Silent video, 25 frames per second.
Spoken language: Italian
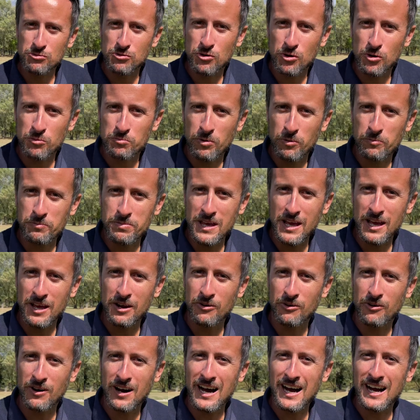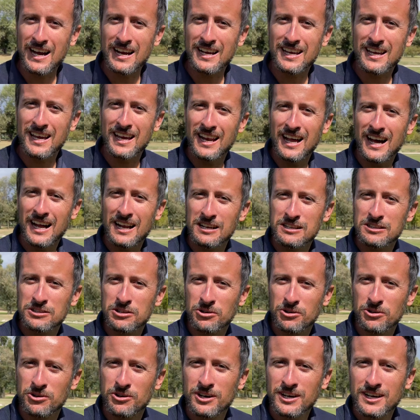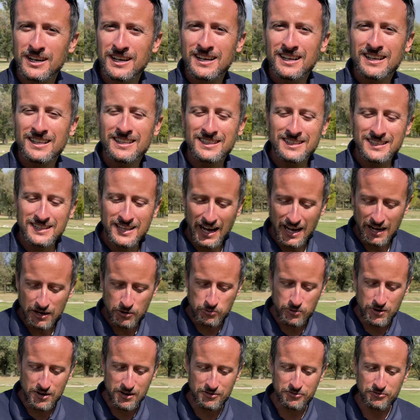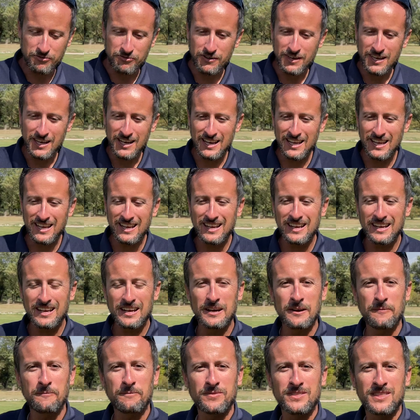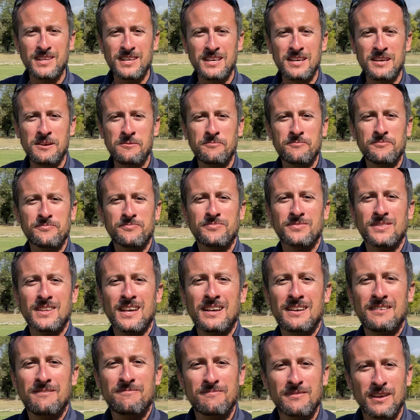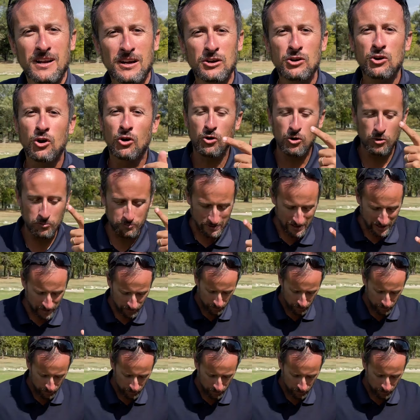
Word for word: colpo pieno anche l'altro dà quel feeling di l'ho colpita